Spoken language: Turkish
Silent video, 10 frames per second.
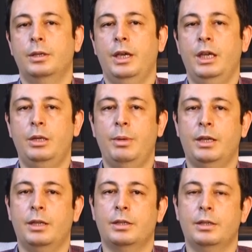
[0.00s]

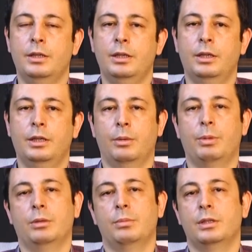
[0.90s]
airbaglerini
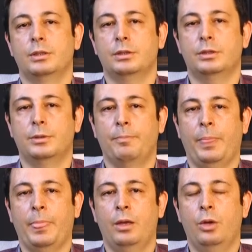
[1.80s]
kapatmalarıdır.
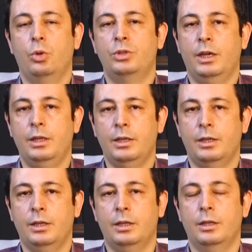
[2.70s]

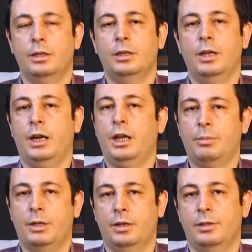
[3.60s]
Özellikle e, herhangi
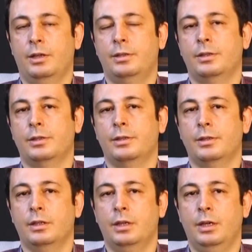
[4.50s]
bir kaza
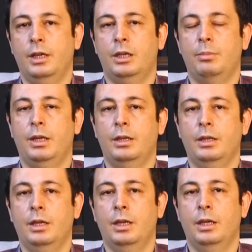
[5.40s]
sırasında airbag'in
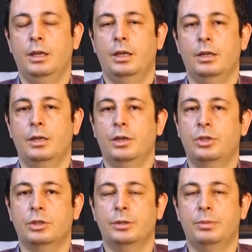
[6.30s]
e,
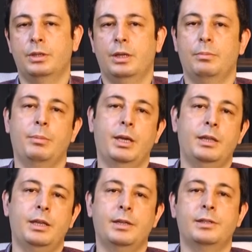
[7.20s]
açılıp
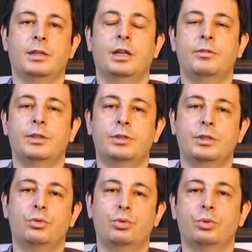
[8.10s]
bebeklerine zarar
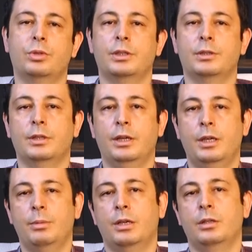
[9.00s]
vereceğini düşündüklerinden
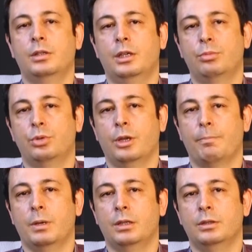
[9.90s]
gebe kadınlar bunu
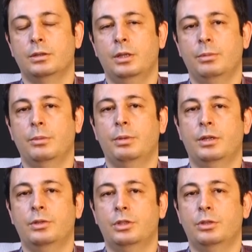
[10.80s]
yapmaktadır. Ama
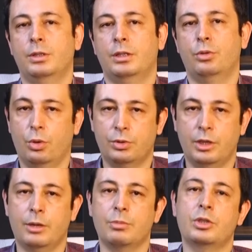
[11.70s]
yapılan çalışmalar
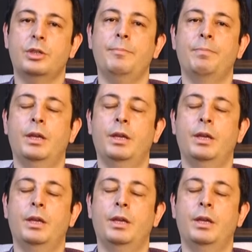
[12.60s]
göstermiş ki